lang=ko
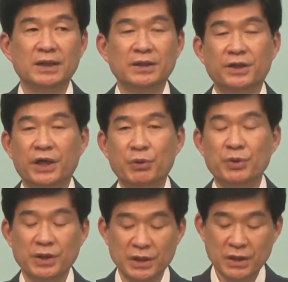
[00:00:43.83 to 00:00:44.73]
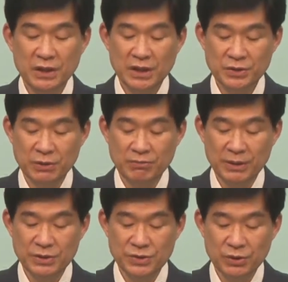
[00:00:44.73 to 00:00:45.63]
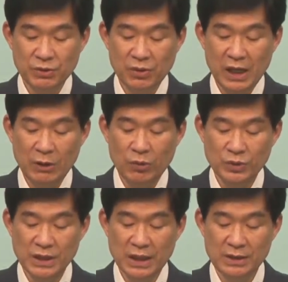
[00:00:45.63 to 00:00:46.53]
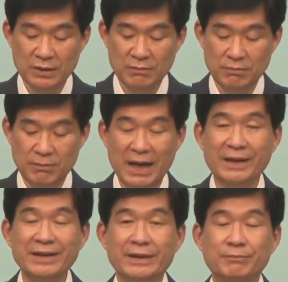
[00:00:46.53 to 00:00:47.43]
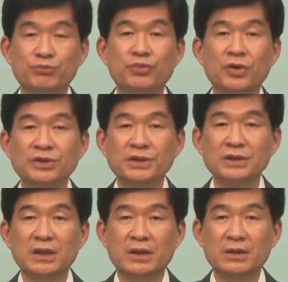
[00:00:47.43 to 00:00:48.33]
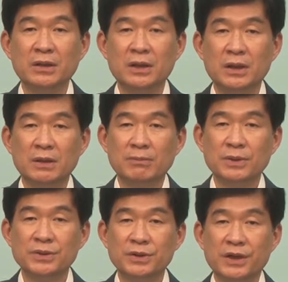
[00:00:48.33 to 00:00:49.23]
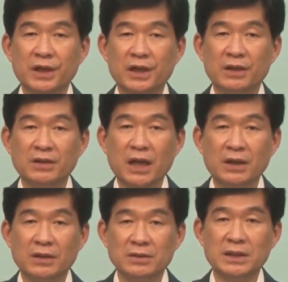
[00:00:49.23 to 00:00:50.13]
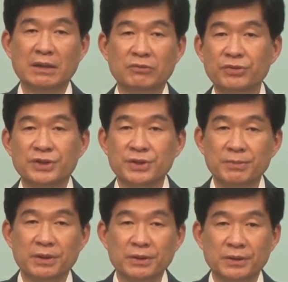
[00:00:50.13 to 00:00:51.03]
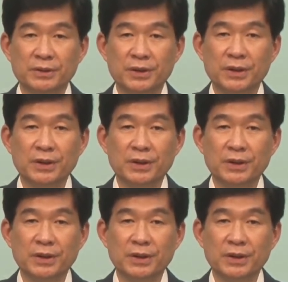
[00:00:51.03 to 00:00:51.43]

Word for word: 근데 레위기가 전반적으로 하고자 하는 말이 무엇인가를 먼저 내가 딱 잡고 있으면은